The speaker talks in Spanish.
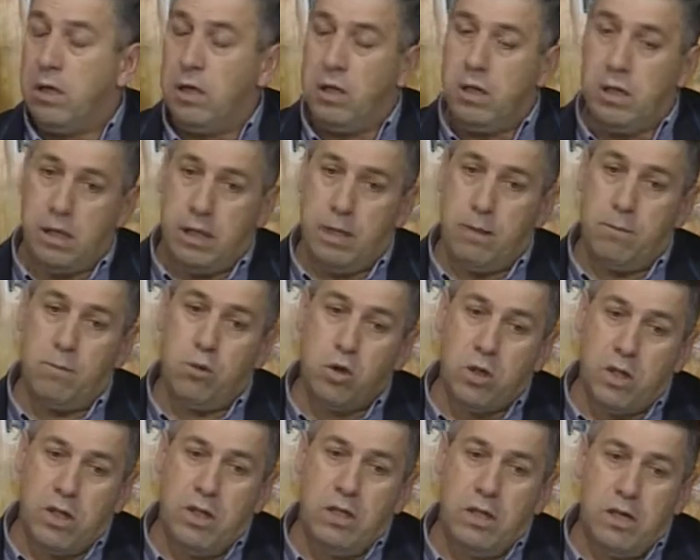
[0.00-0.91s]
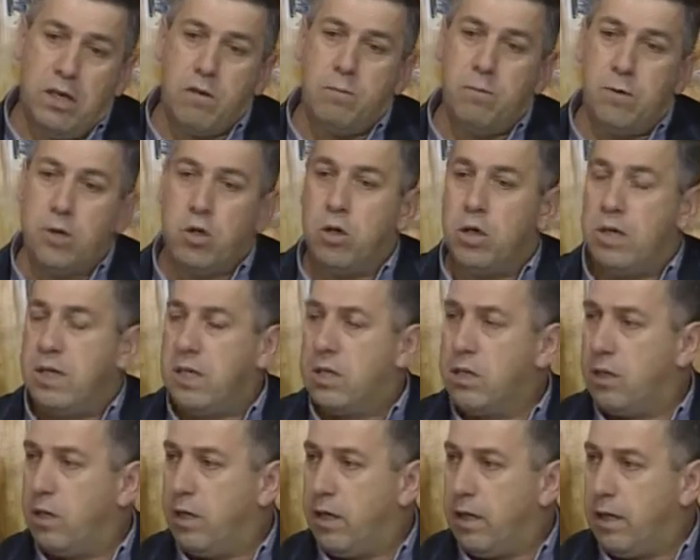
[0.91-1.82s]
y creemos que las
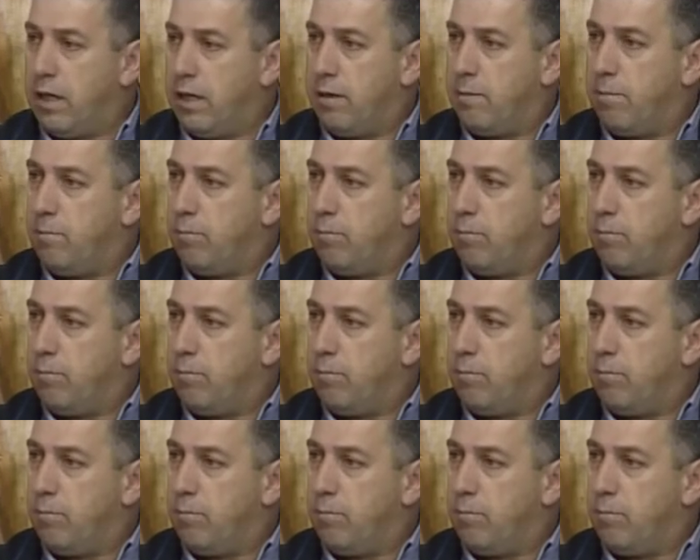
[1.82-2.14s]
personas eh,